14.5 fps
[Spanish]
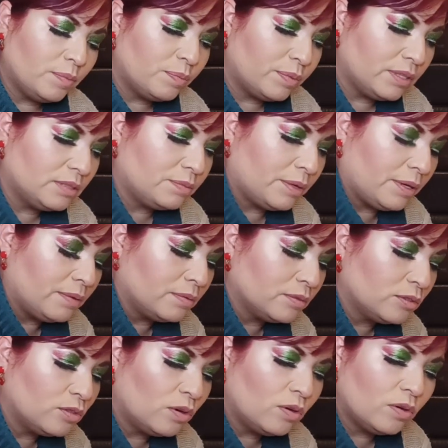Y pues bueno,
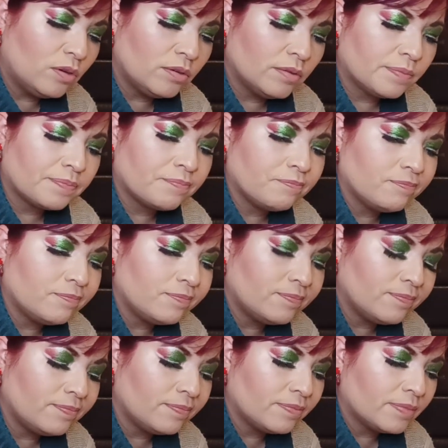son,
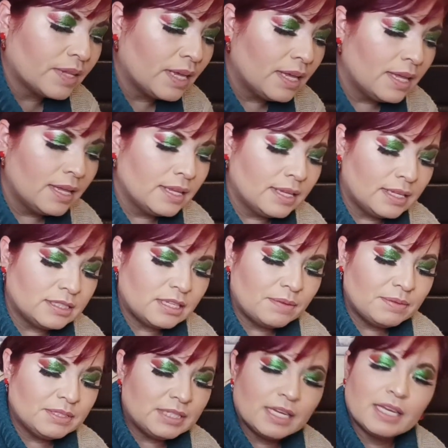mm, ya
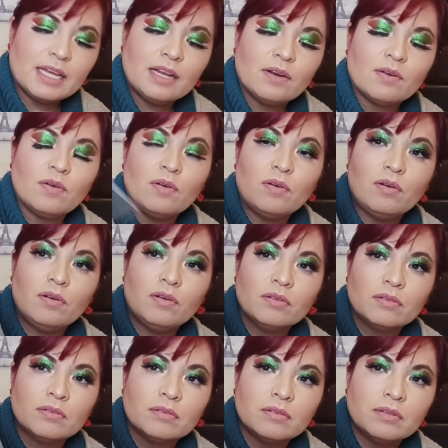saben, saqué el
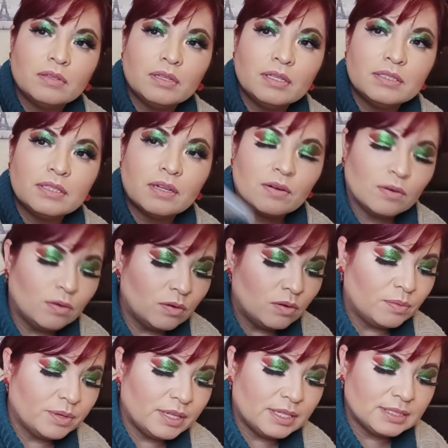rojo. Este rojo
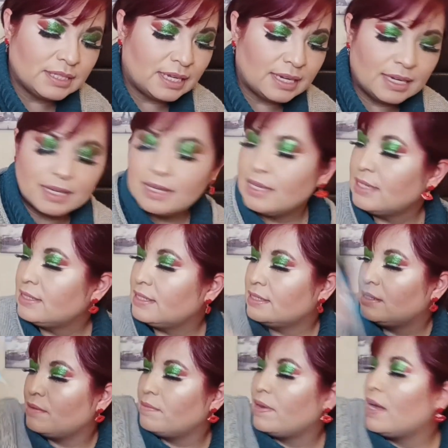lo voy a sacar. Este
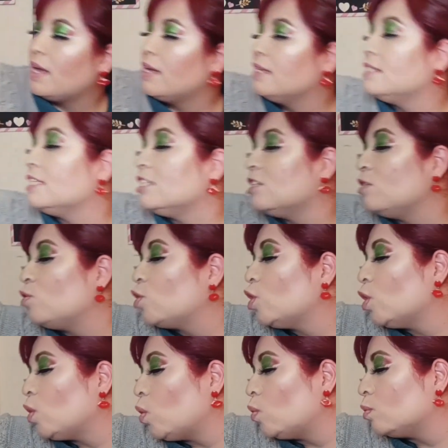se va, este sí lo
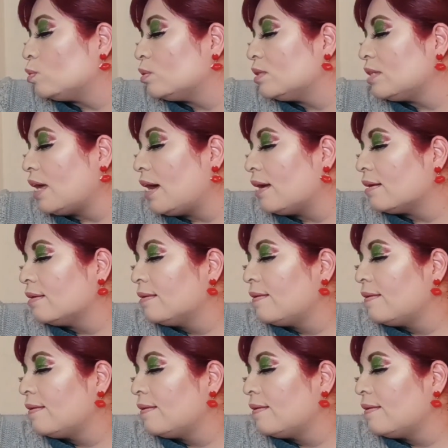quiero usar.